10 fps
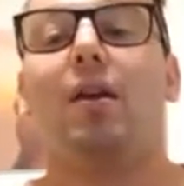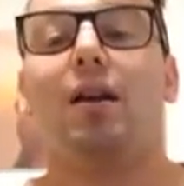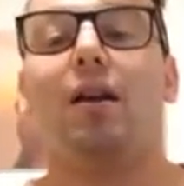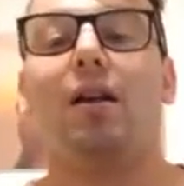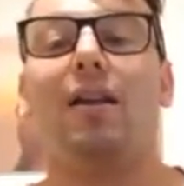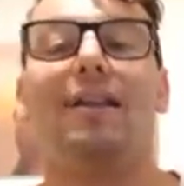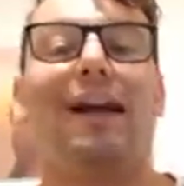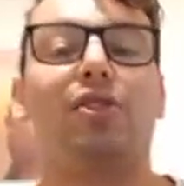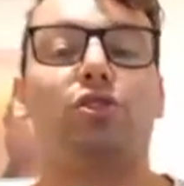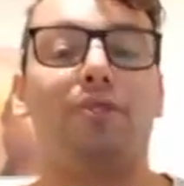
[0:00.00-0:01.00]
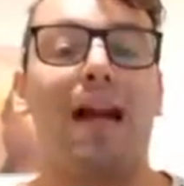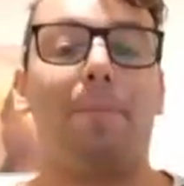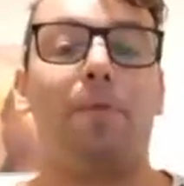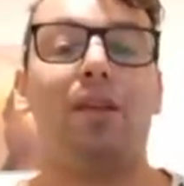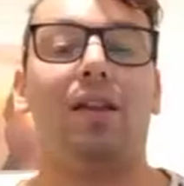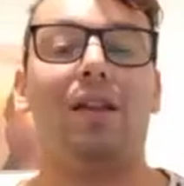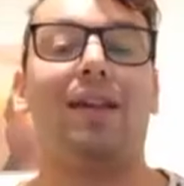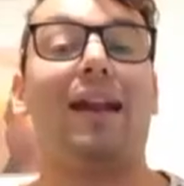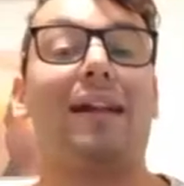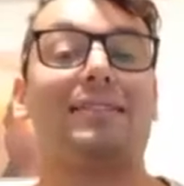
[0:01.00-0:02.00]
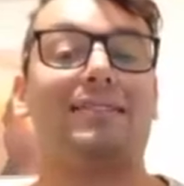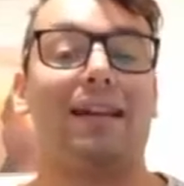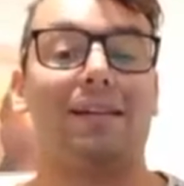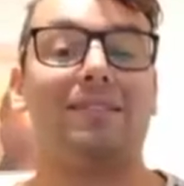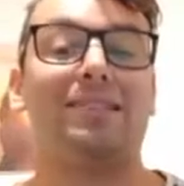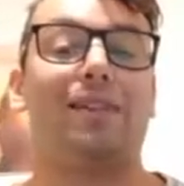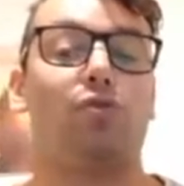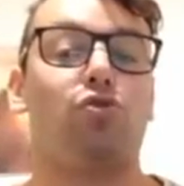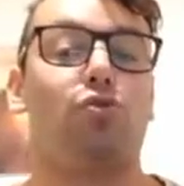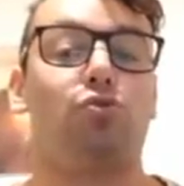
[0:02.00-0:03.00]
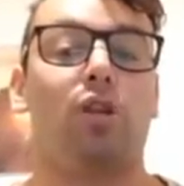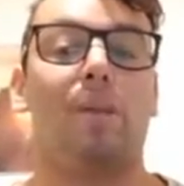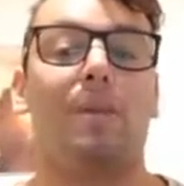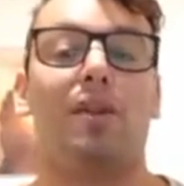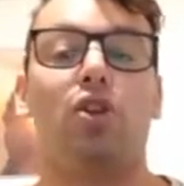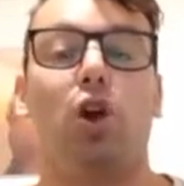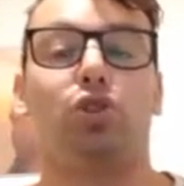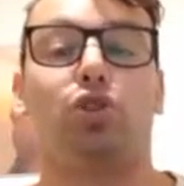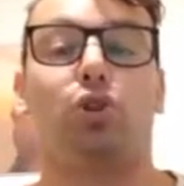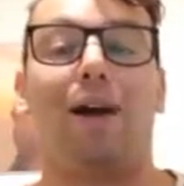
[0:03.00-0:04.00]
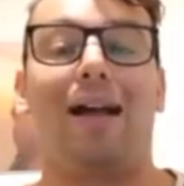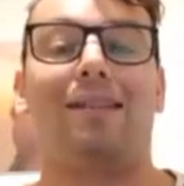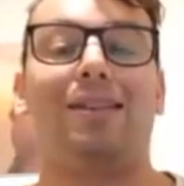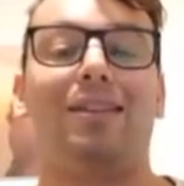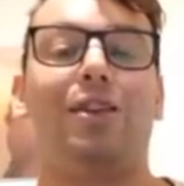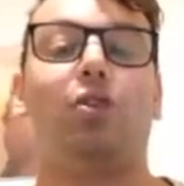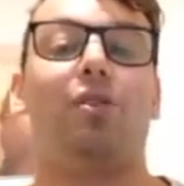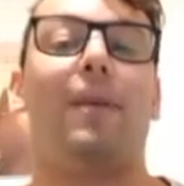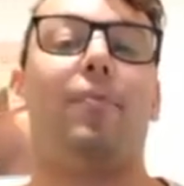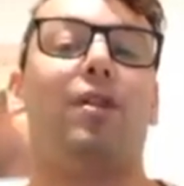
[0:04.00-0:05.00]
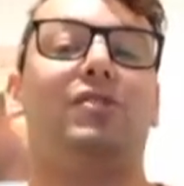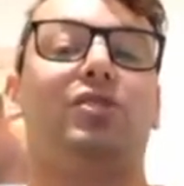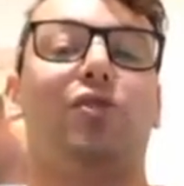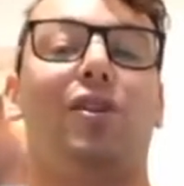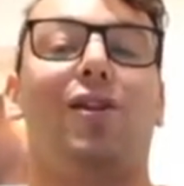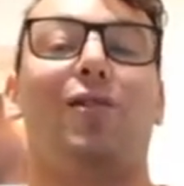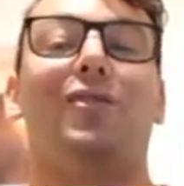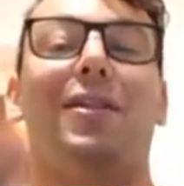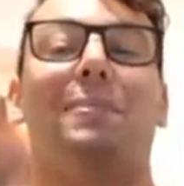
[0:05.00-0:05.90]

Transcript: Eh, il calcio Napoli ringrazia Cristiano Giuntoli per gli otto anni di collaborazione con il